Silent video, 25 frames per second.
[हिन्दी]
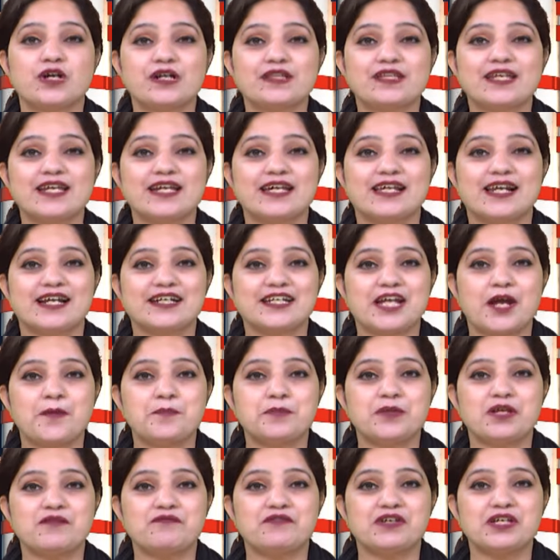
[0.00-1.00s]
चढ़दी कला
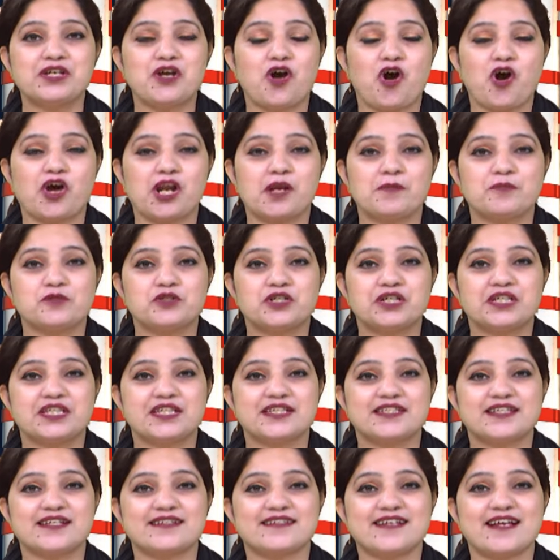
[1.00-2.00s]
टाइम टीवी और अब मुझे
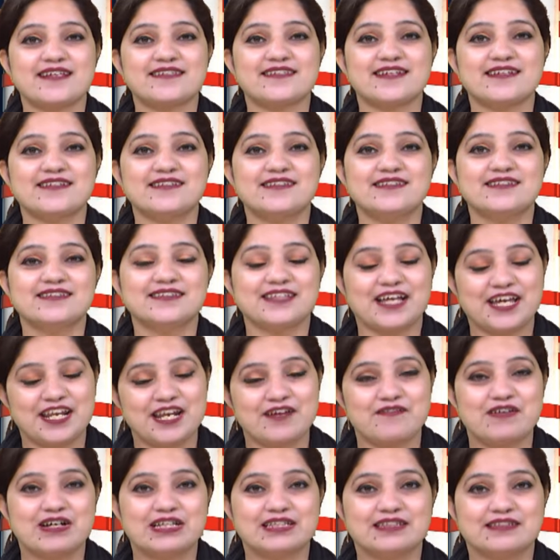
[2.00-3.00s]
दीजिए इजाजत
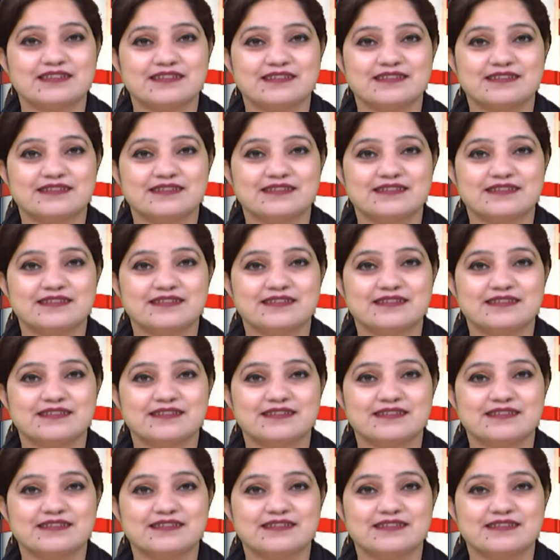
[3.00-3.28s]
धन्यवाद